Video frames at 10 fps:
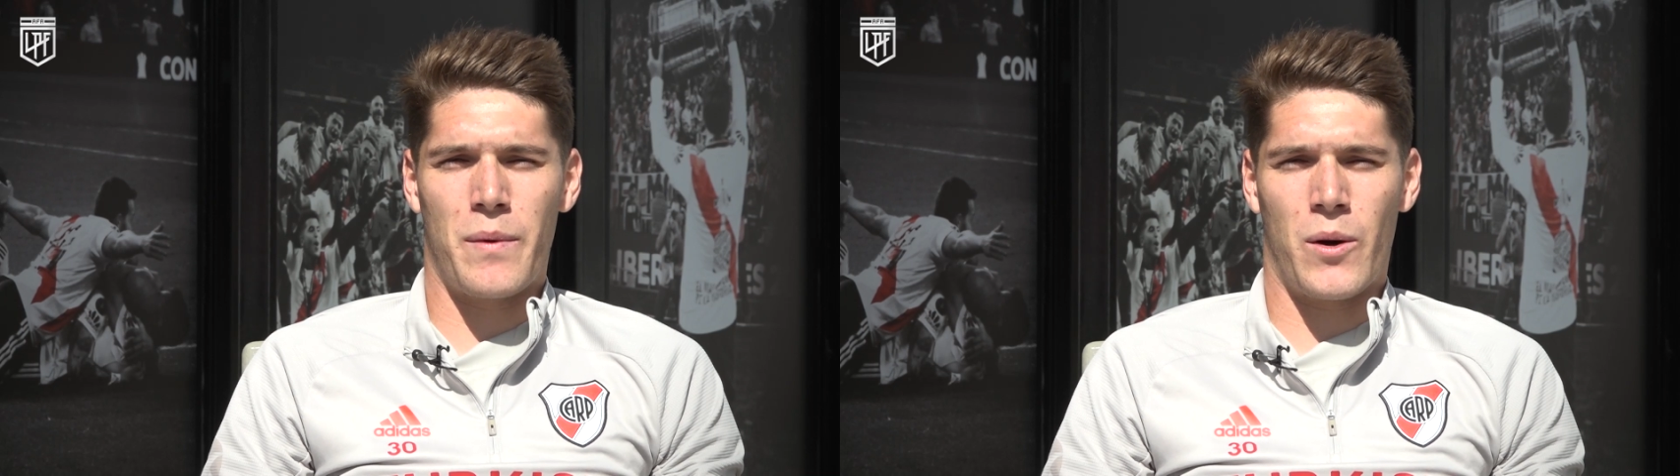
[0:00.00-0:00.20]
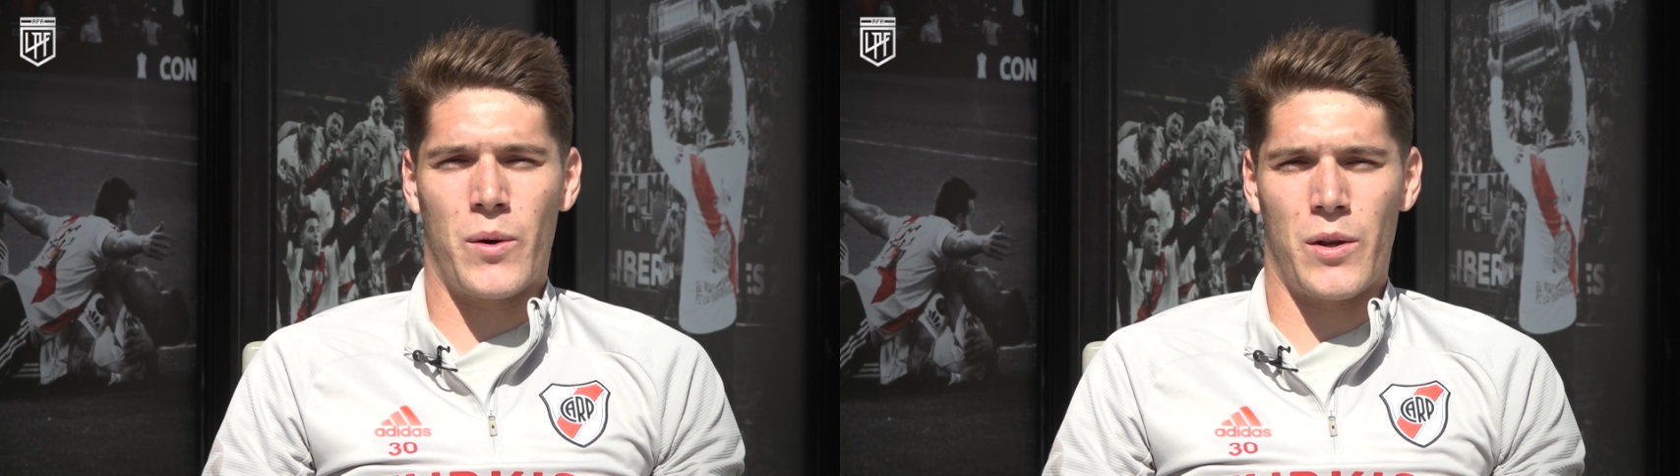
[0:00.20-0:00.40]

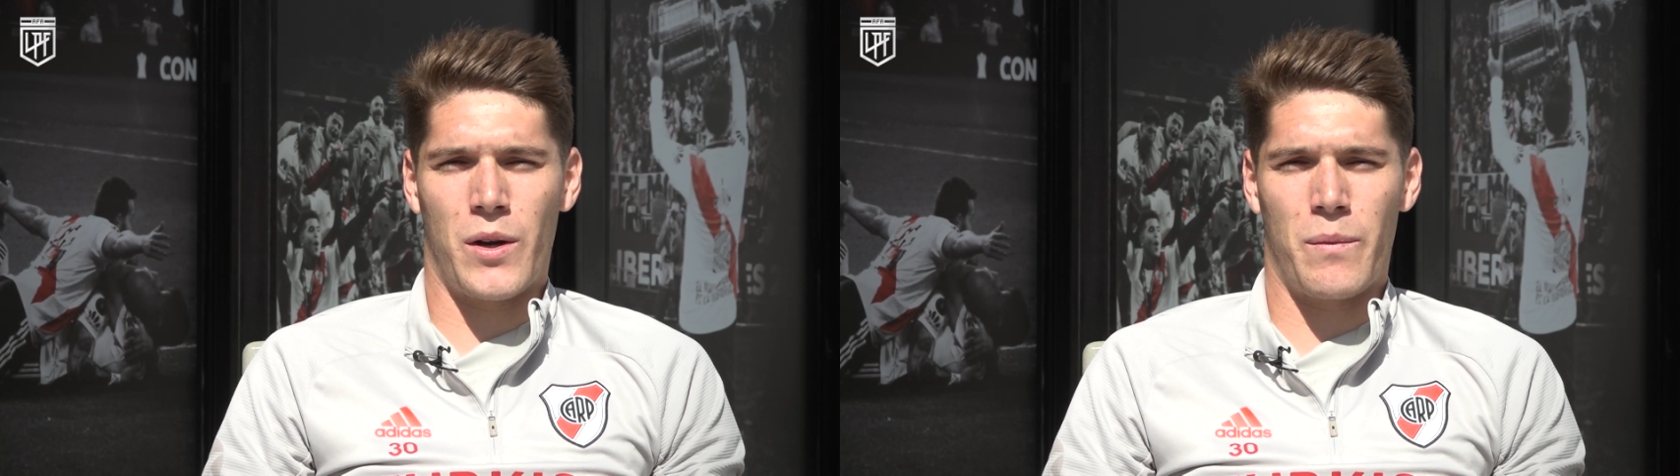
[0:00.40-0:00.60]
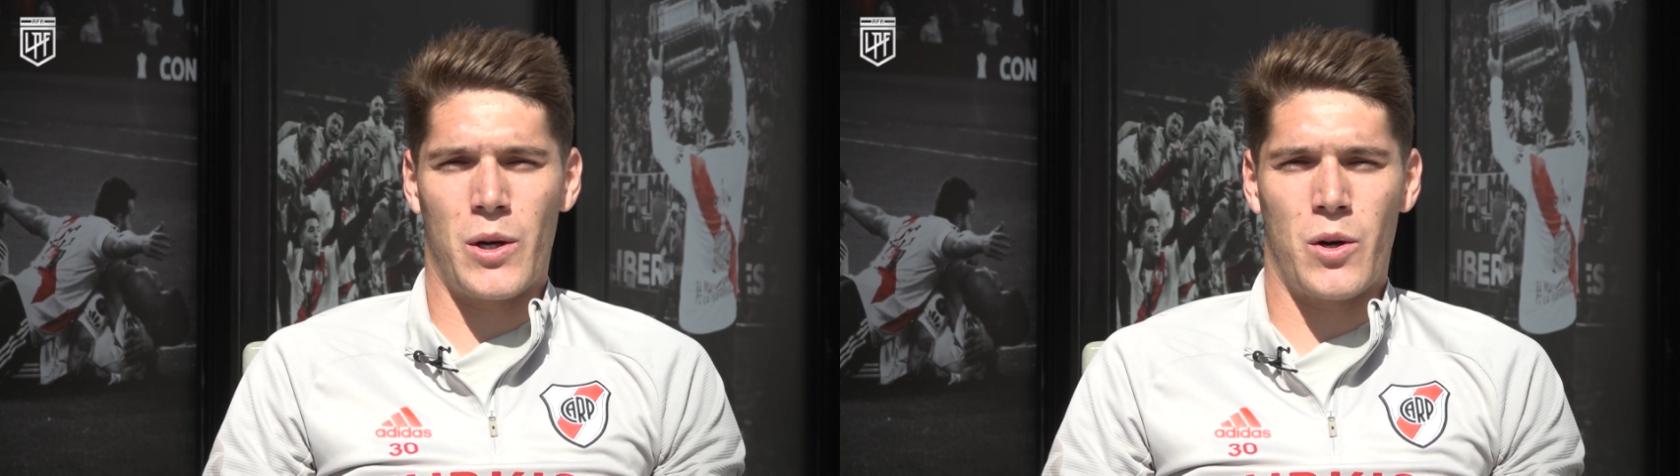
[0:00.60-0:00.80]
me
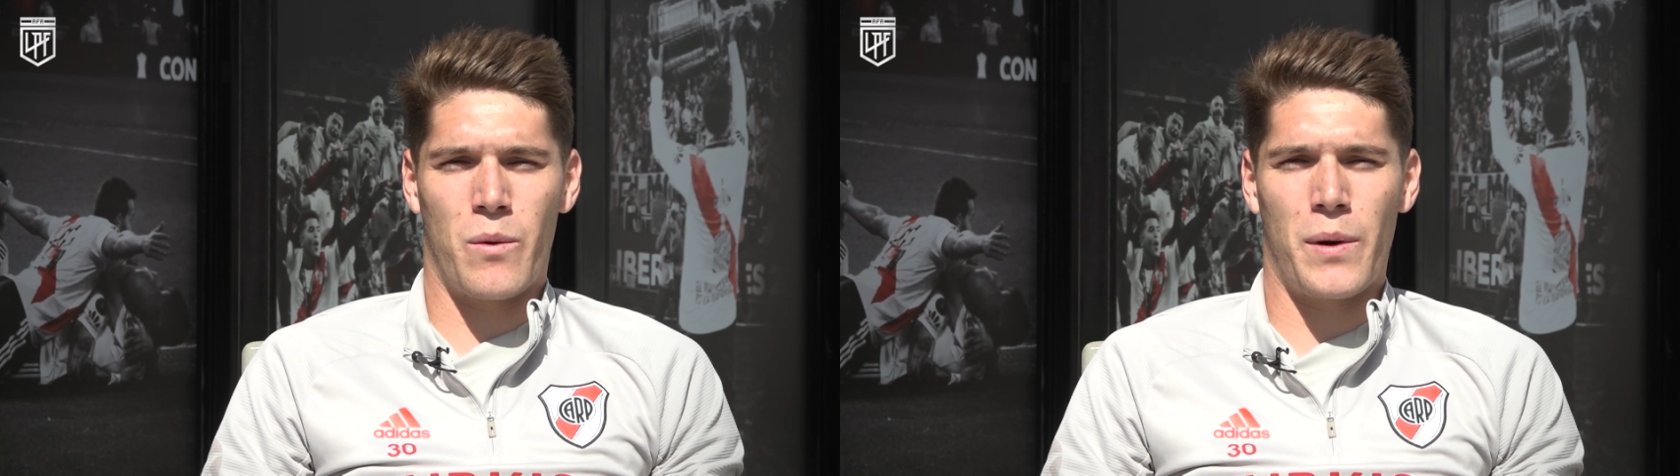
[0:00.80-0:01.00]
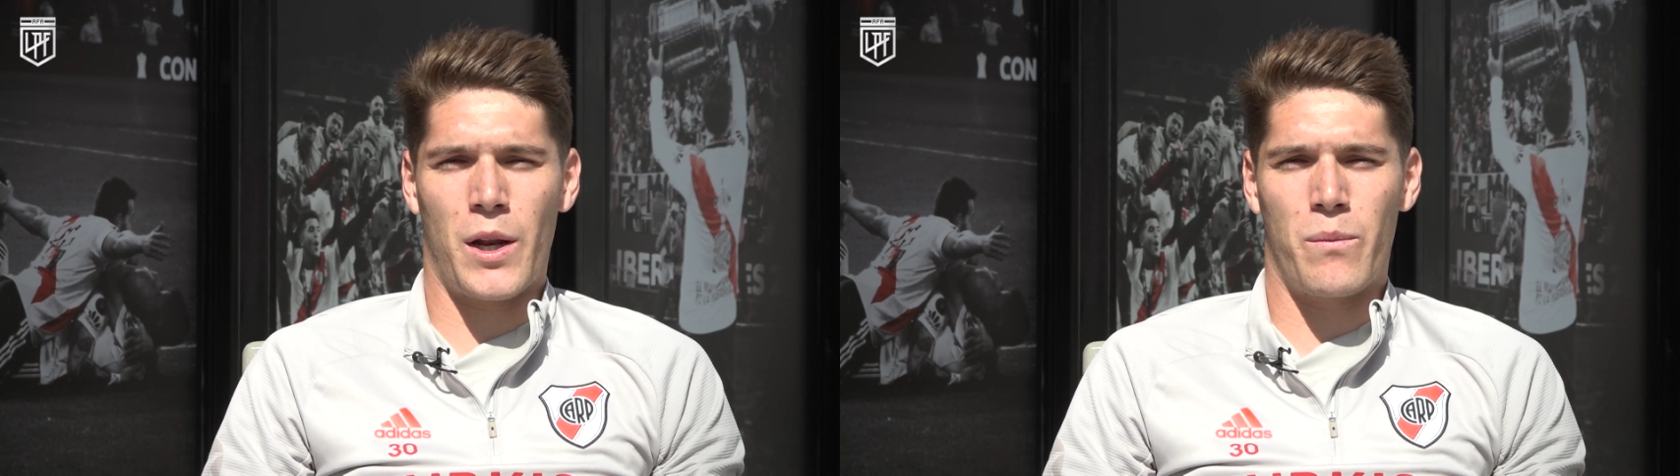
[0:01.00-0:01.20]
acuerdo que me los
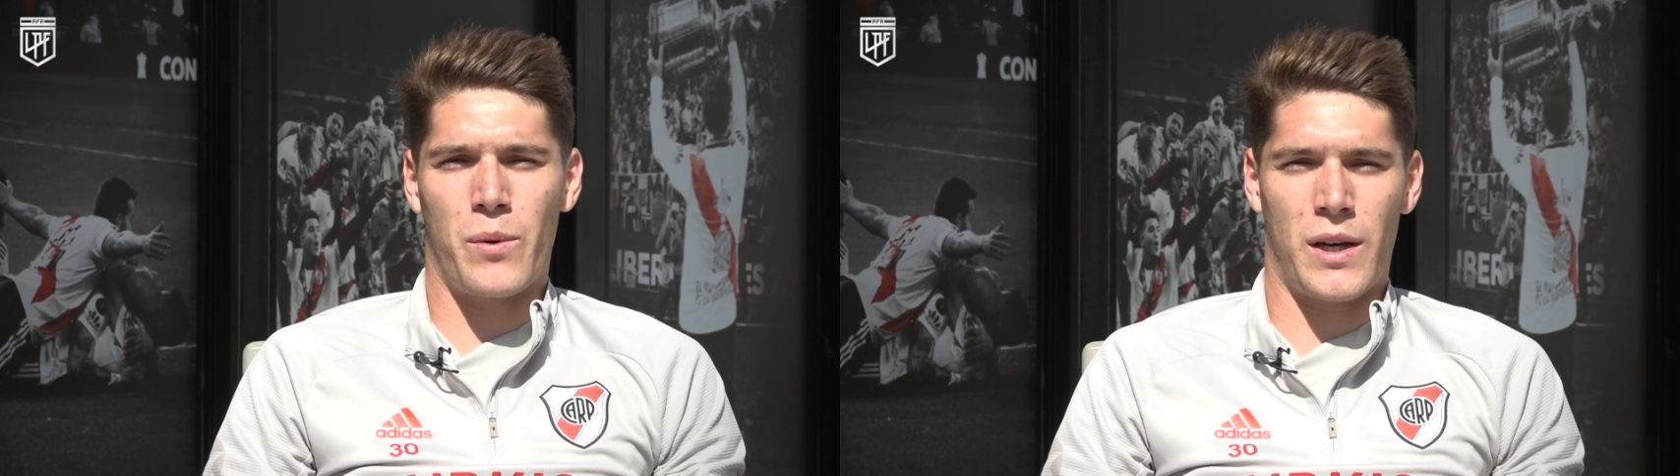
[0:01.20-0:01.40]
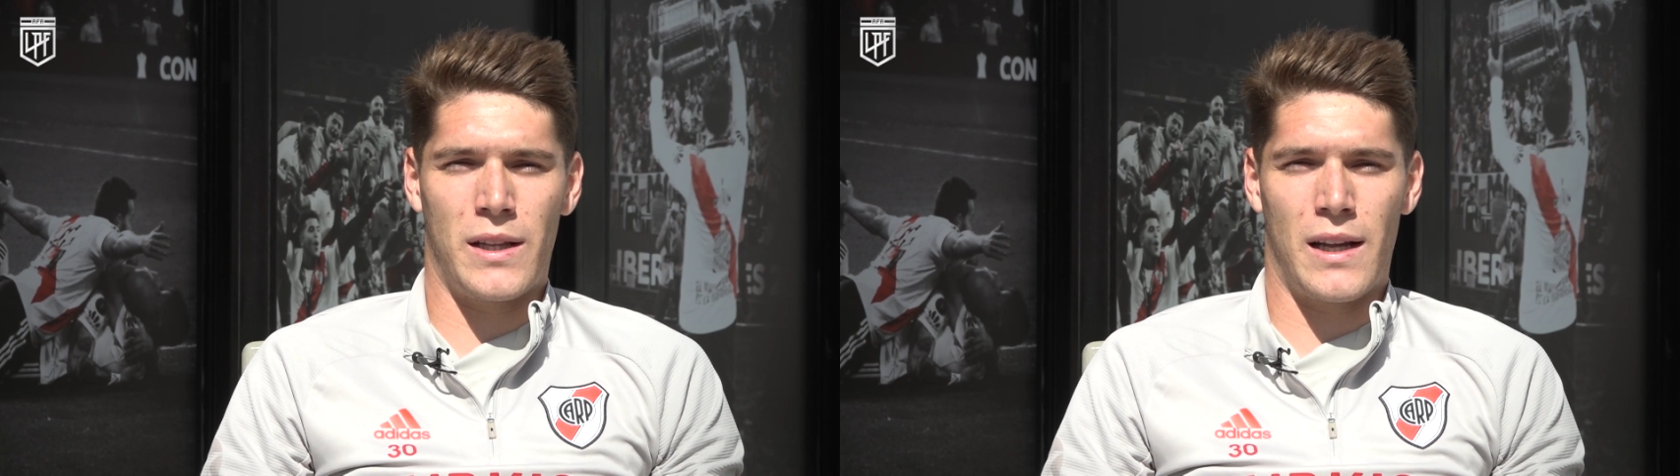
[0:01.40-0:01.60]
compraron
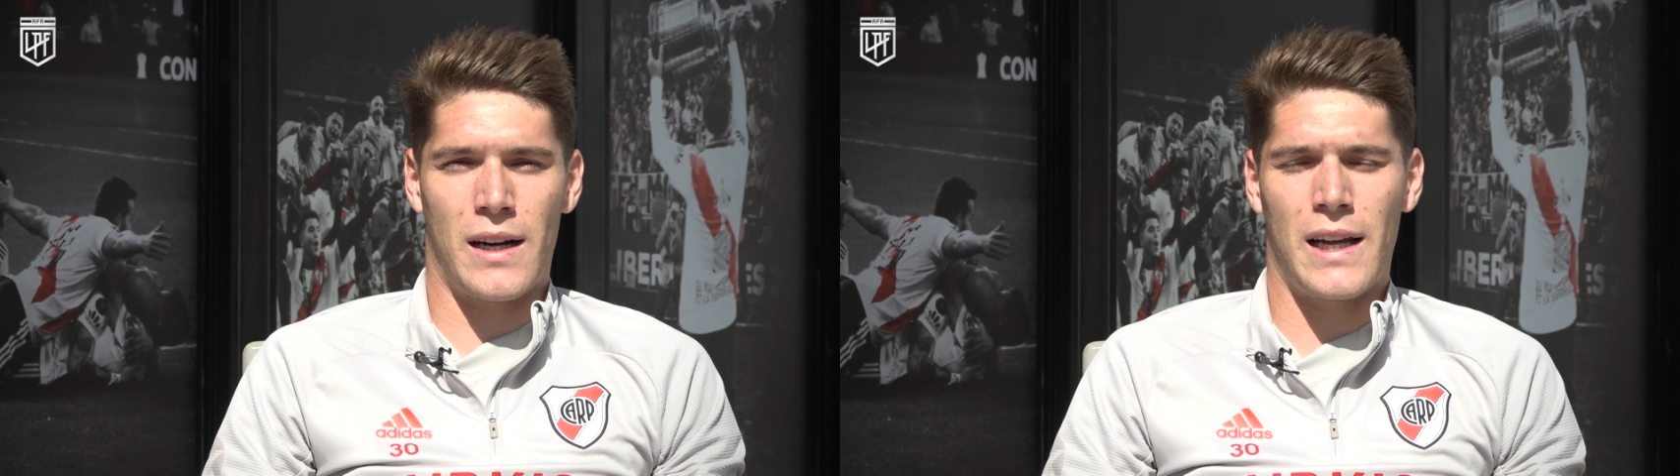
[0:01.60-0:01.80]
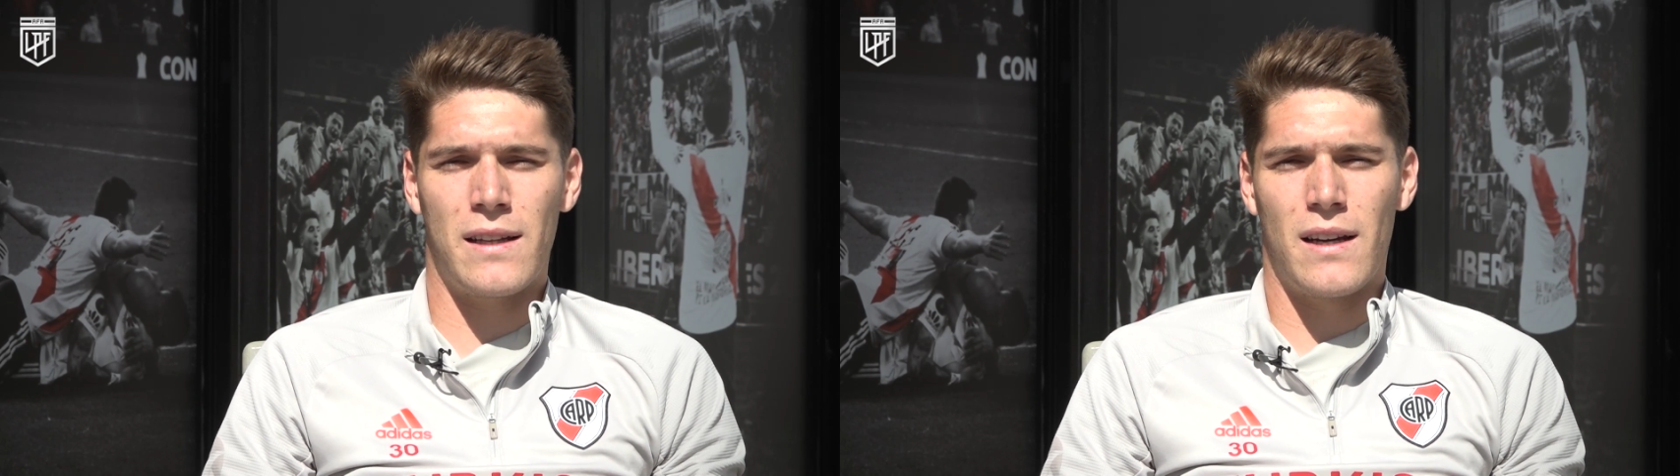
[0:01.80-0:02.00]
por
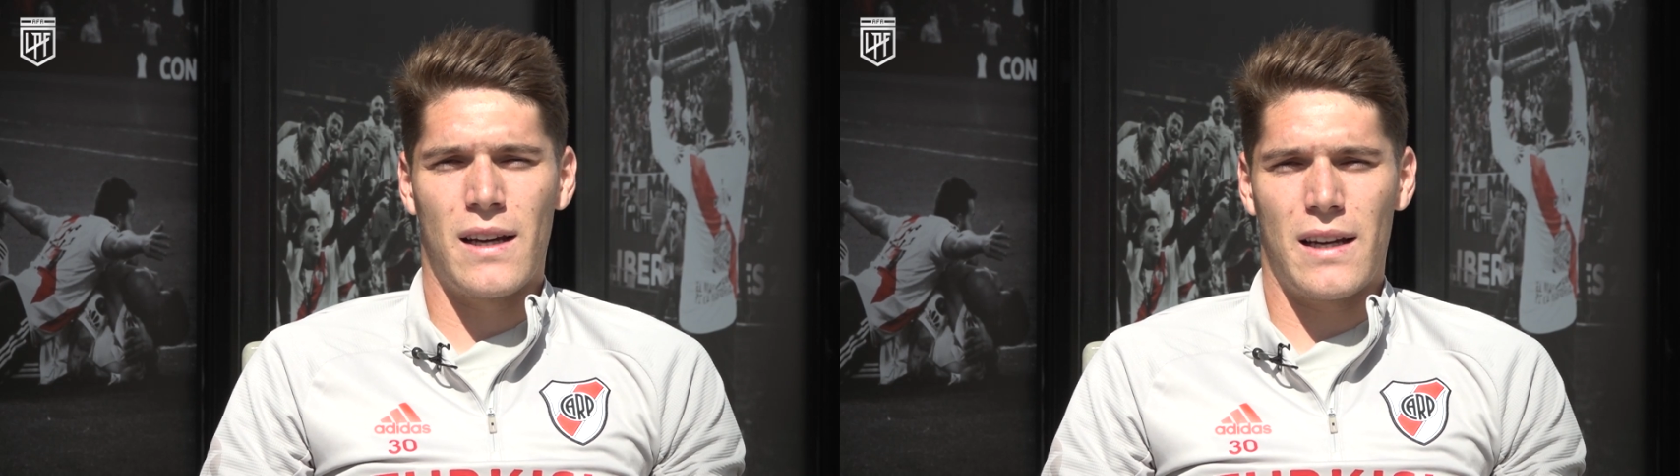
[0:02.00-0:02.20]
internet